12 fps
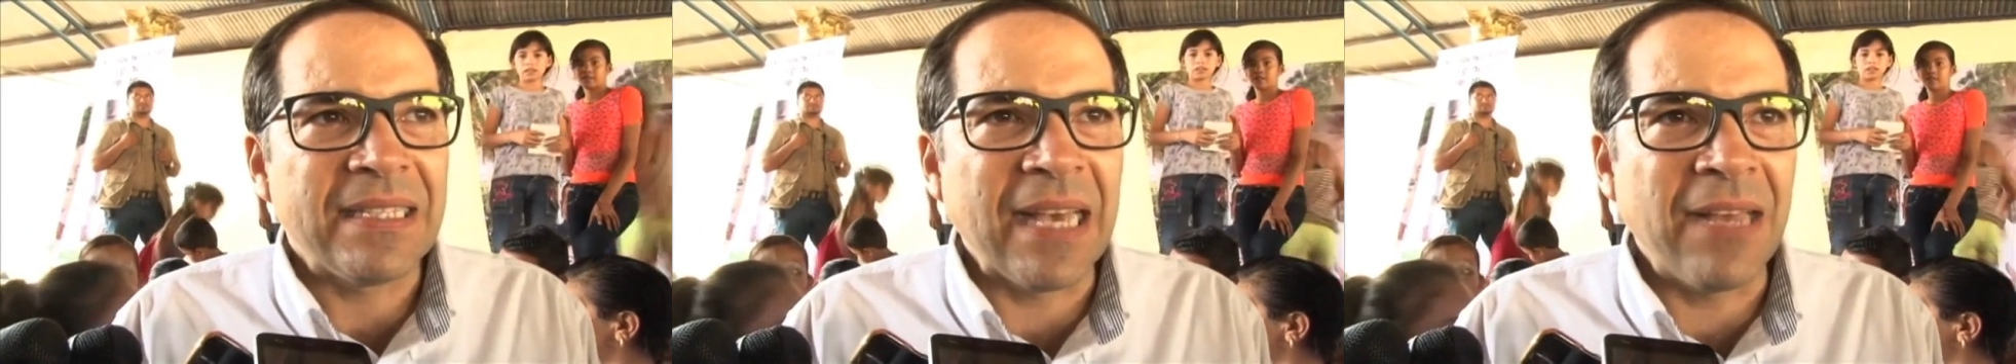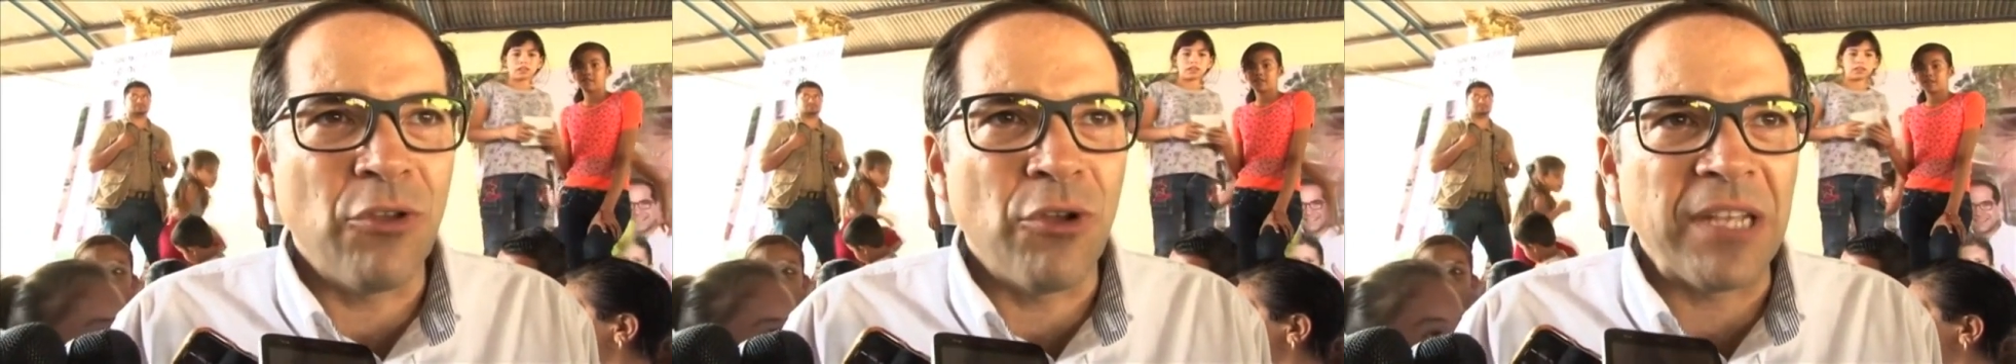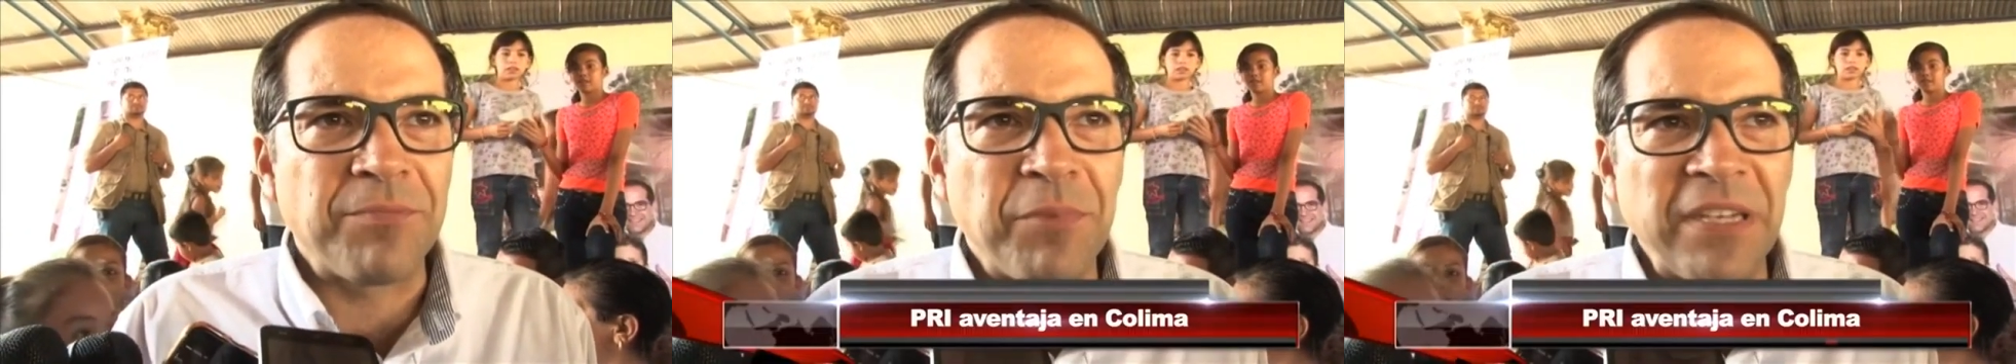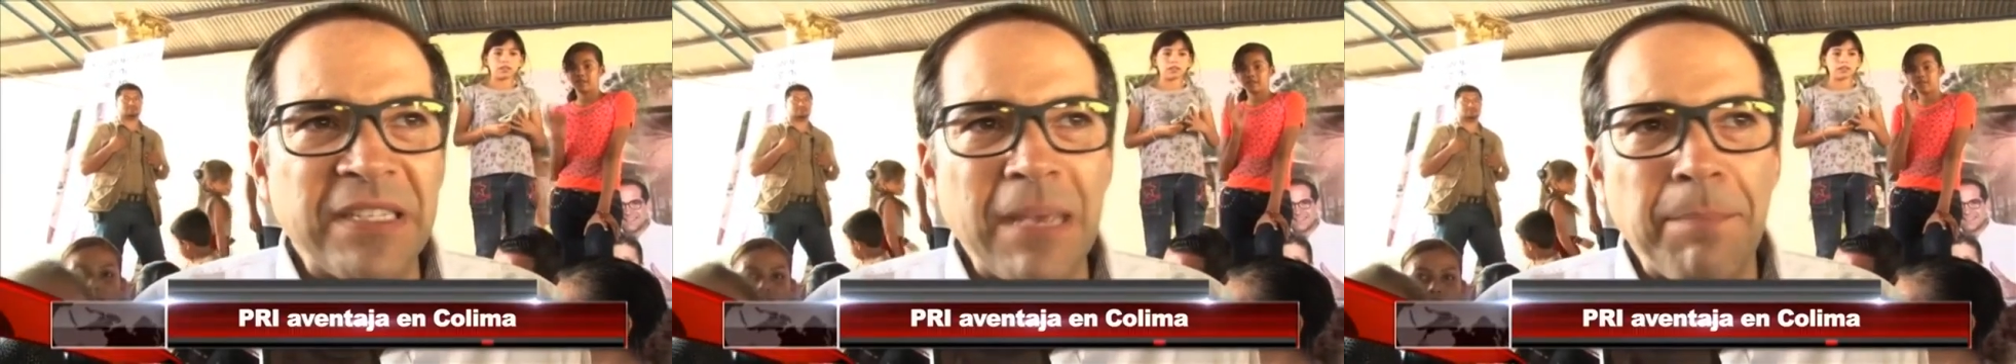Ignacio
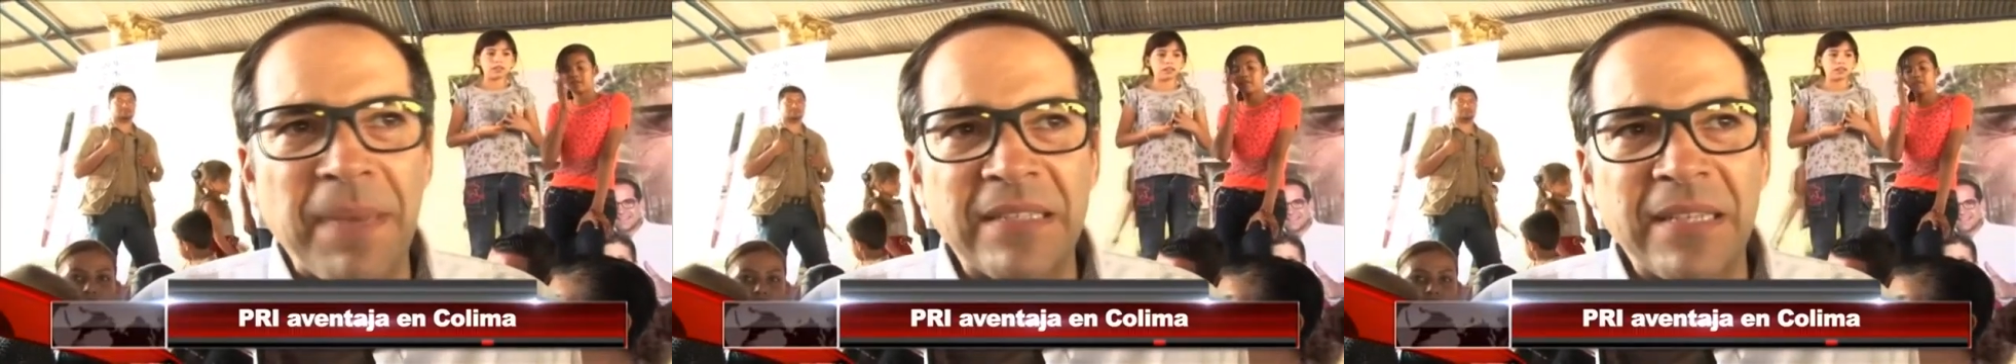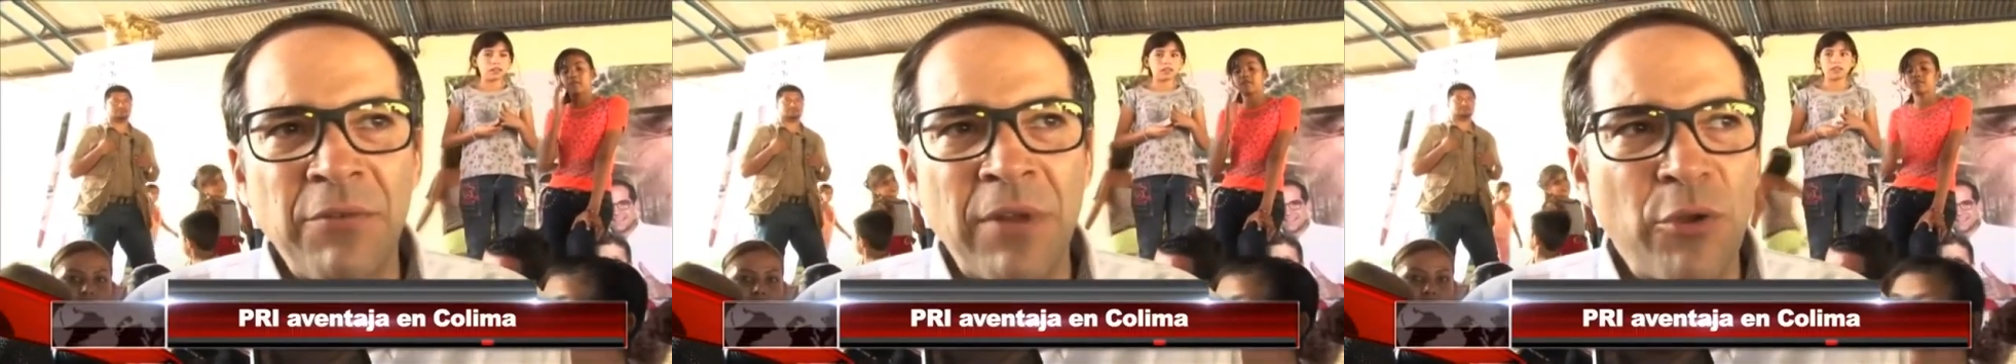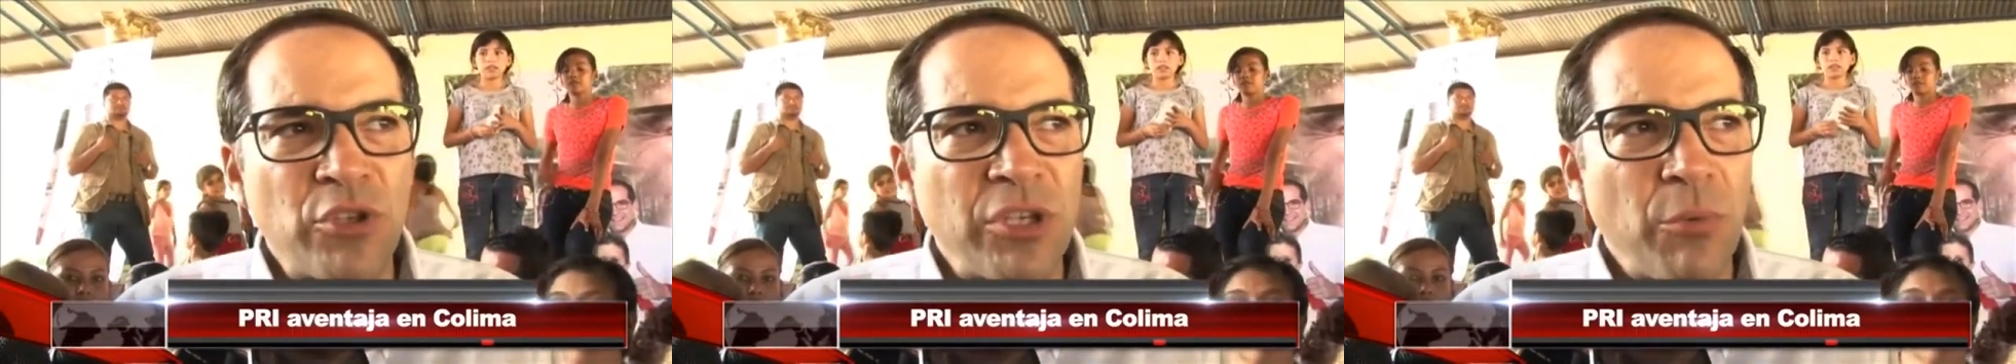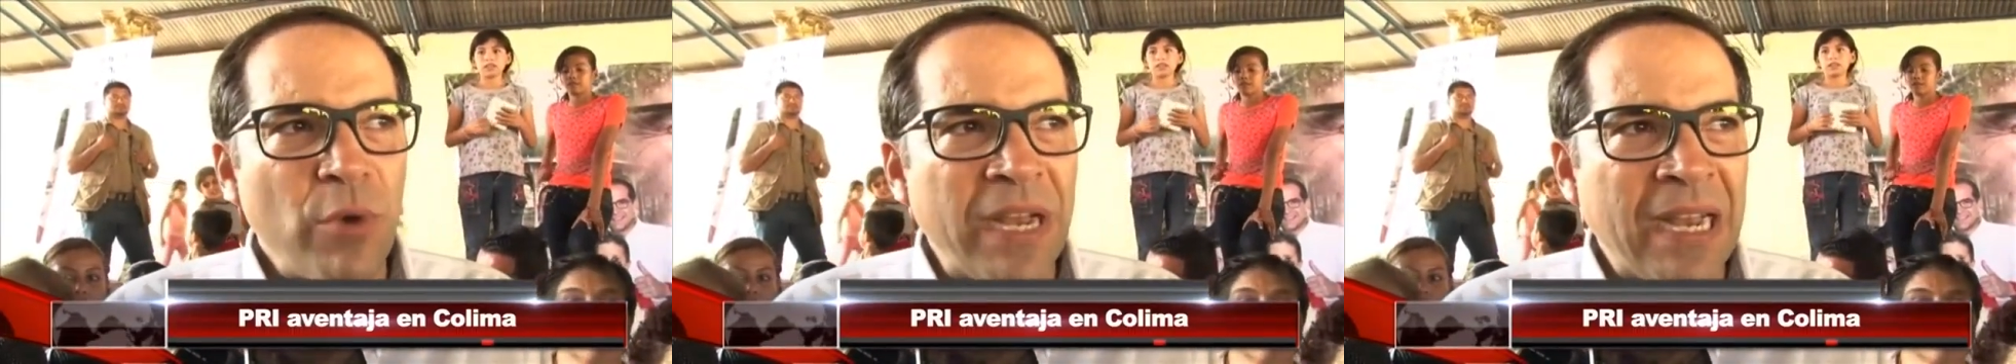Peralta, candidato del PRI,
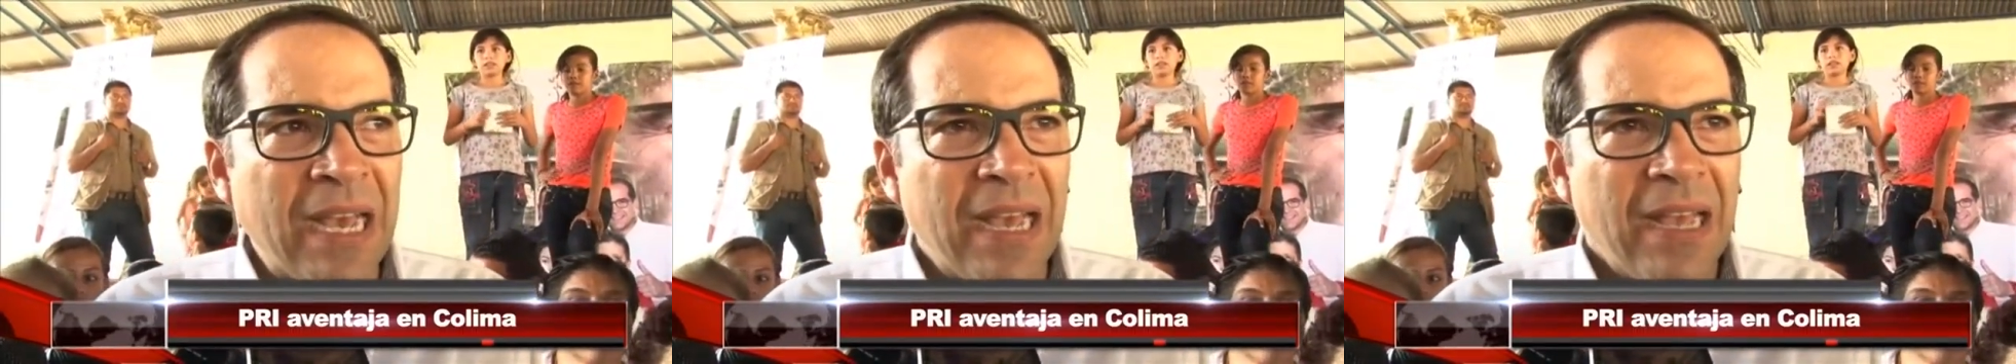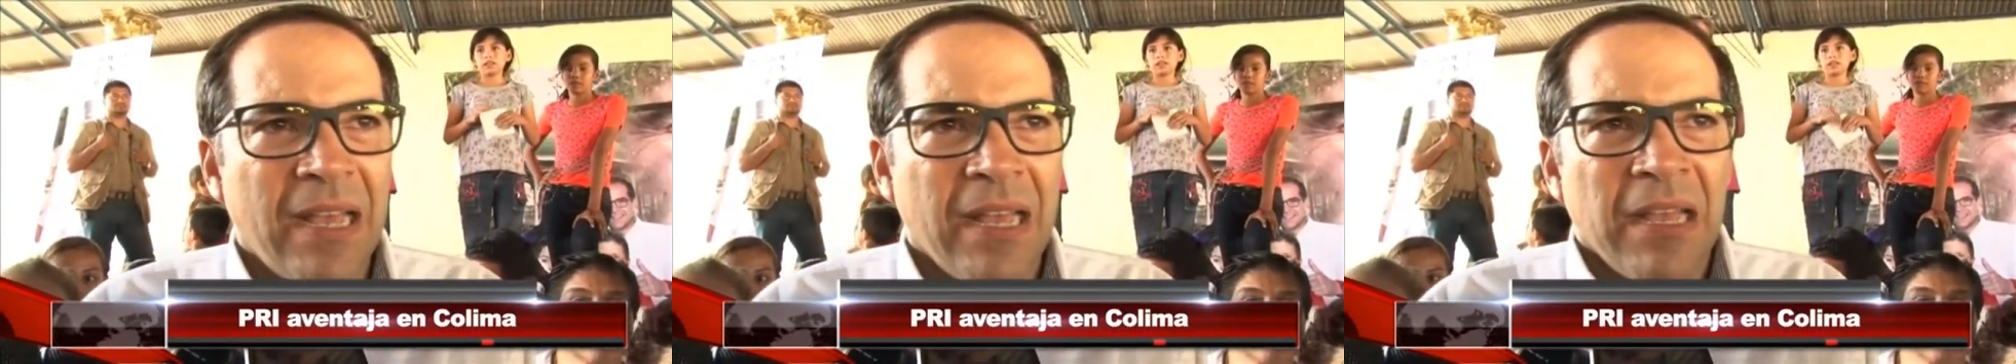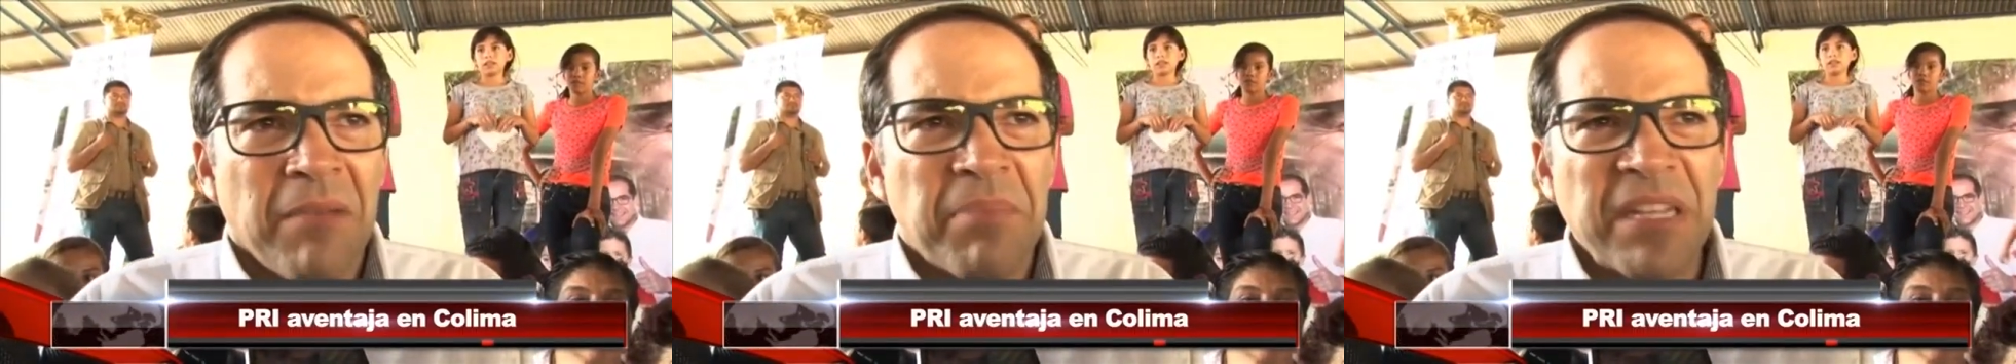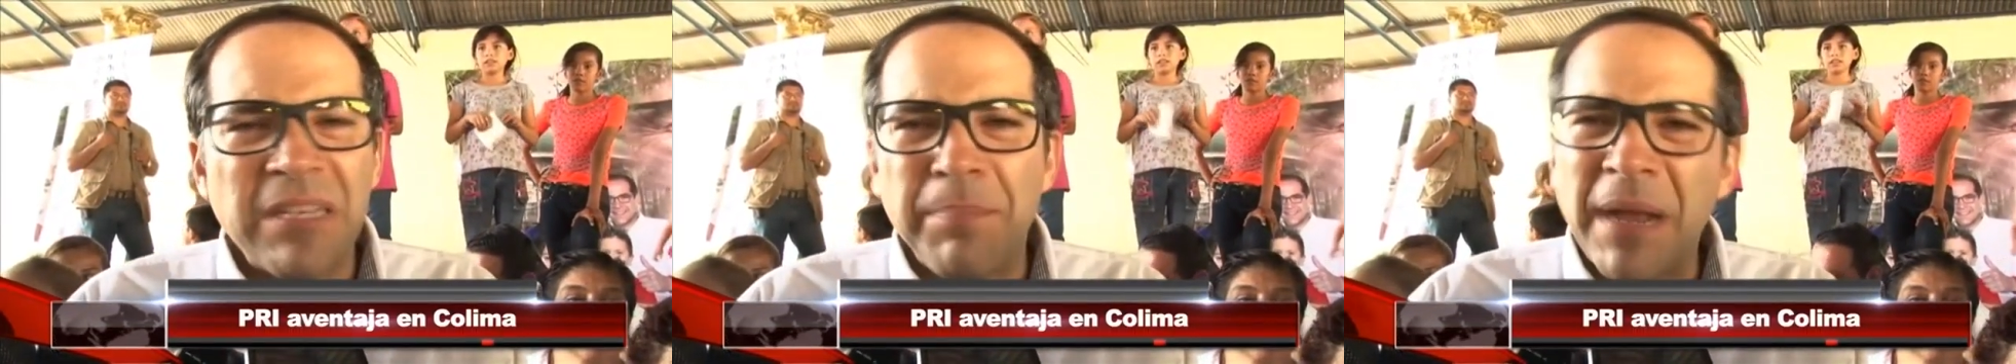aventaja la elección
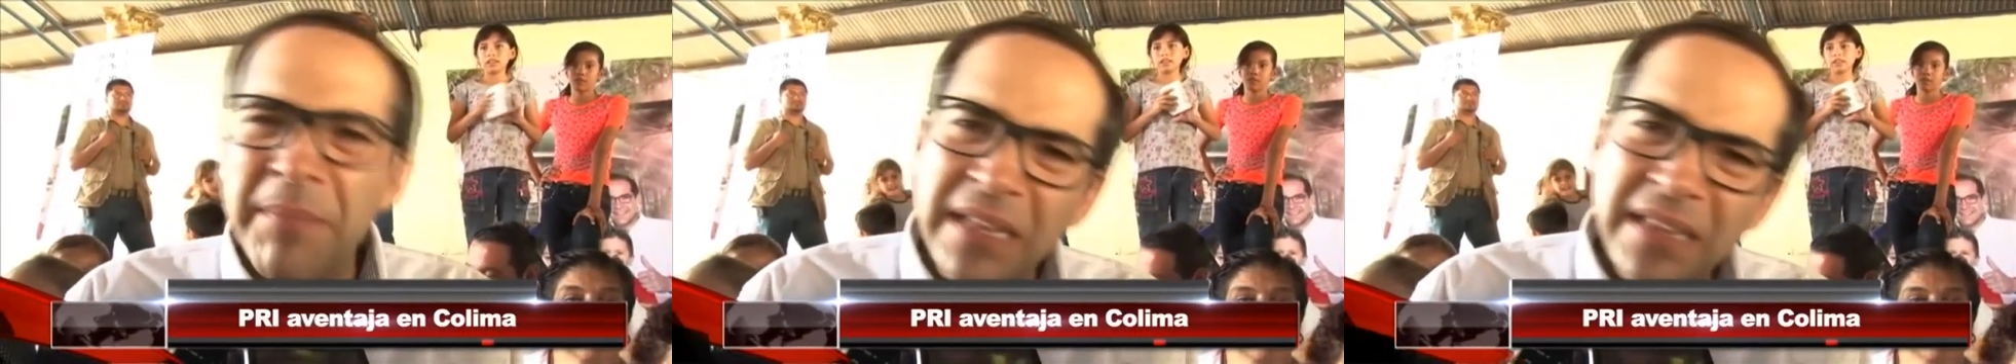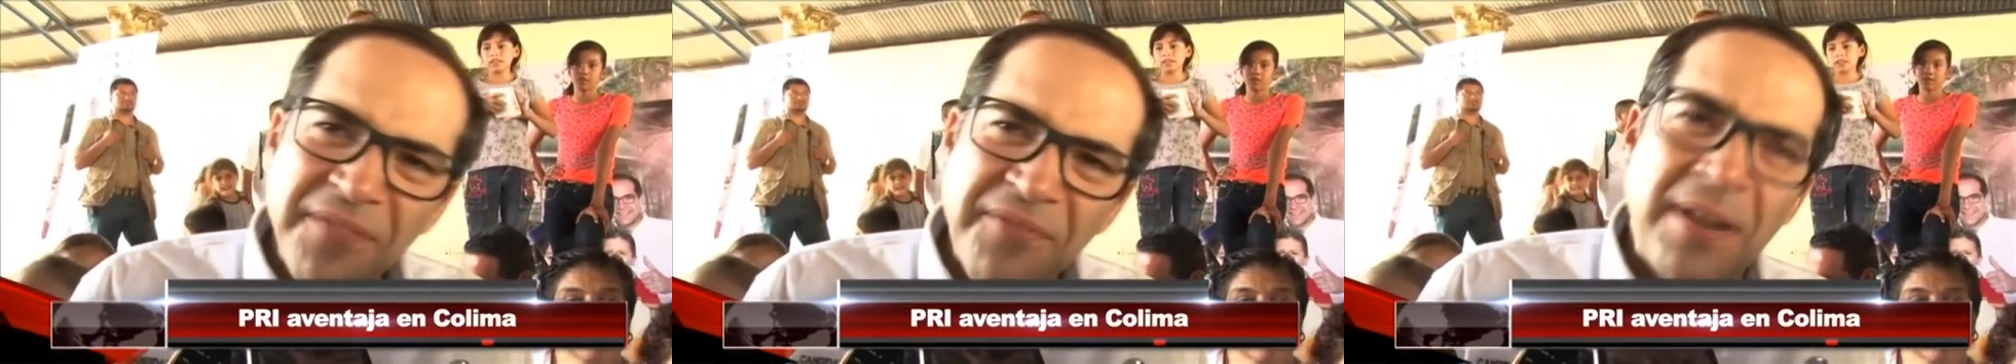extraordinaria para